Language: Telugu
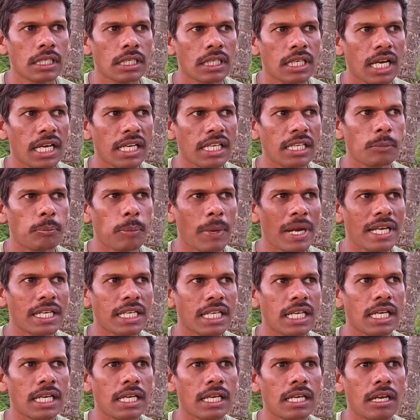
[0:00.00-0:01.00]
కానీ పంట
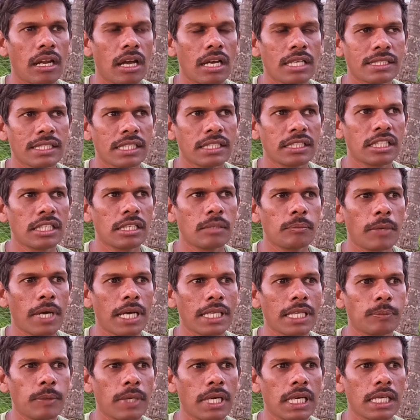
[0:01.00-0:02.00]
లాస్ అయిందని
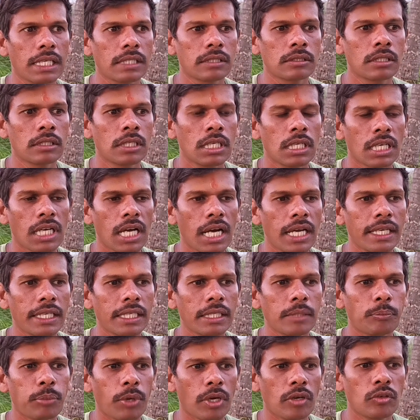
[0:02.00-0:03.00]
బాధపడలేదు కానీ
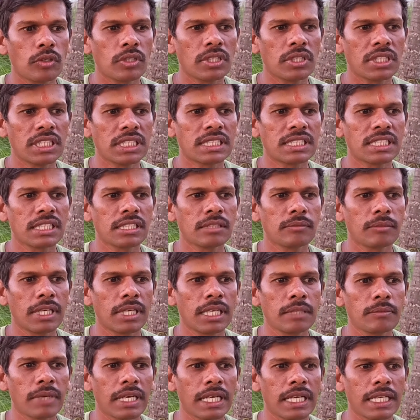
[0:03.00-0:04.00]
ప్రకృతికి ఇచ్చింది
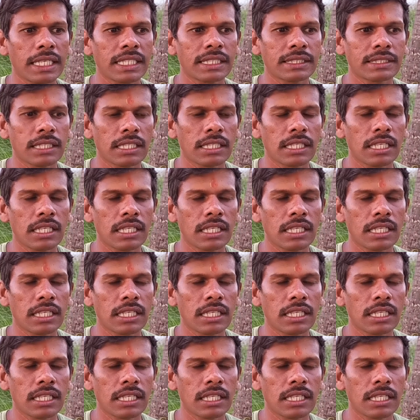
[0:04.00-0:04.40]
మళ్ళీ మనకే ఇస్తుంది